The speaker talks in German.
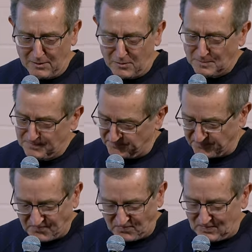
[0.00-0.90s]
Also
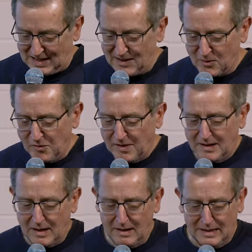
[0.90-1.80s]

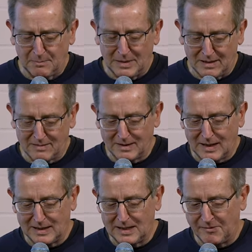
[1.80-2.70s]
insofern äh, liegt mir das
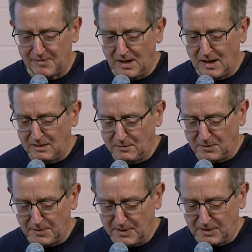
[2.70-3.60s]
relativ nahe
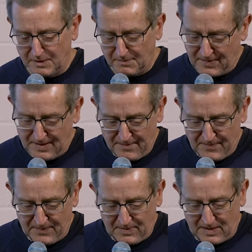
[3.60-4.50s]
und äh,
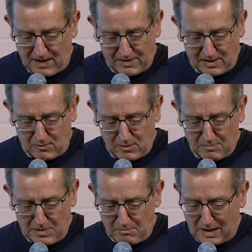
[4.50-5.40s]
da wir ja auch
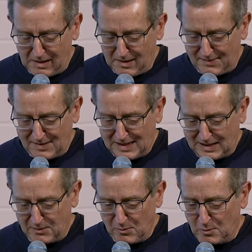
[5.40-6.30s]
immer Mangel an
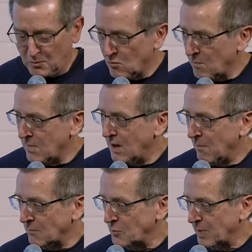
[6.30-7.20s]
linken Ökonomen
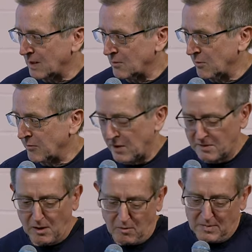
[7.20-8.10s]
haben, springen
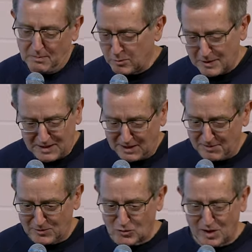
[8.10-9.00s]
öfters auch mal
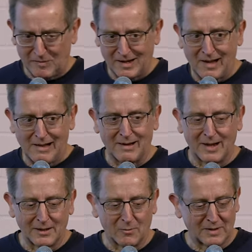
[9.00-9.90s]
Politikwissenschaftler halt
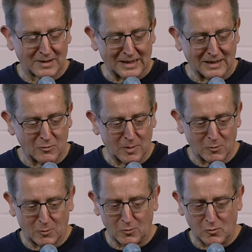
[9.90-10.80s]
ein und reden über
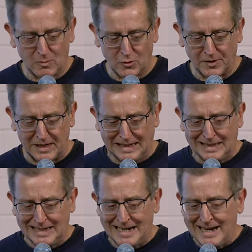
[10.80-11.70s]
ökonomische Dinge.